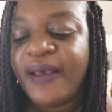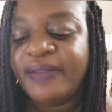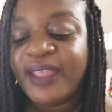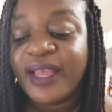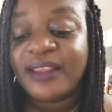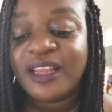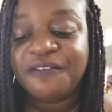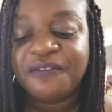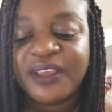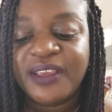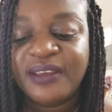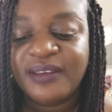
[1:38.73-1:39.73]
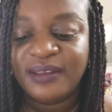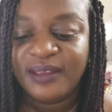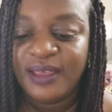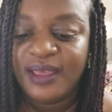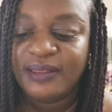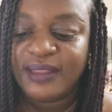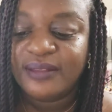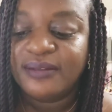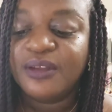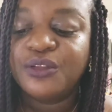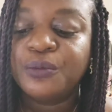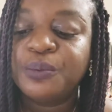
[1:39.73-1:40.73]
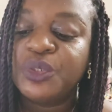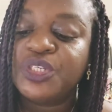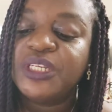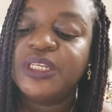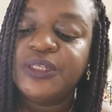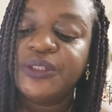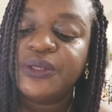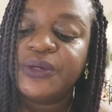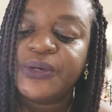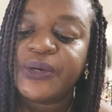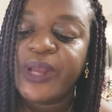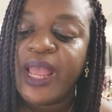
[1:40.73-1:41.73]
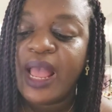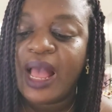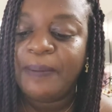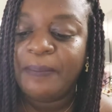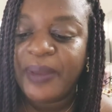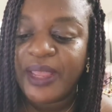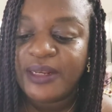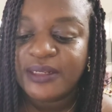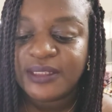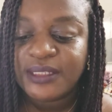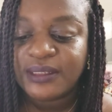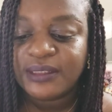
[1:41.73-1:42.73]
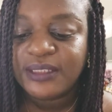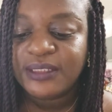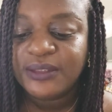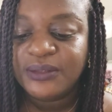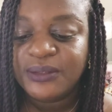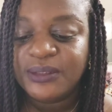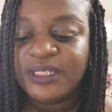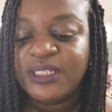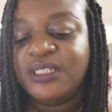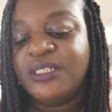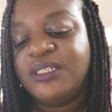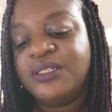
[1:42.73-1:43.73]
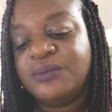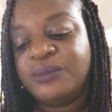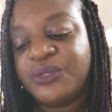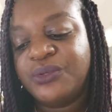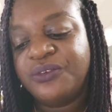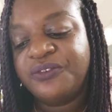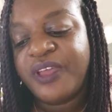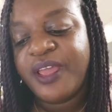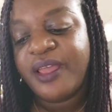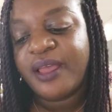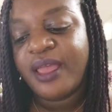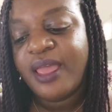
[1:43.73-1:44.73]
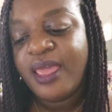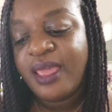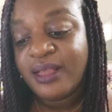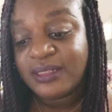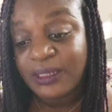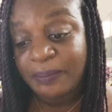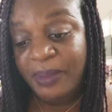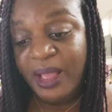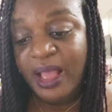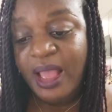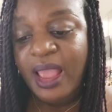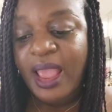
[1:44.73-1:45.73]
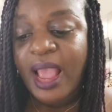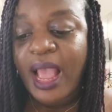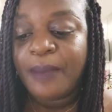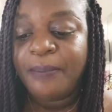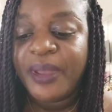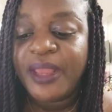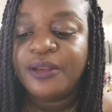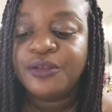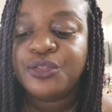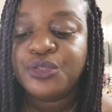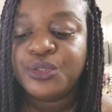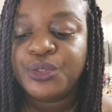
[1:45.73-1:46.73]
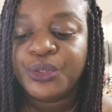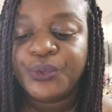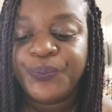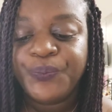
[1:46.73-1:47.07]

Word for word: terre d'Afrique, ta tendre progéniture, à peine sortie de tes gisements de fer, c'est pas à peine sûr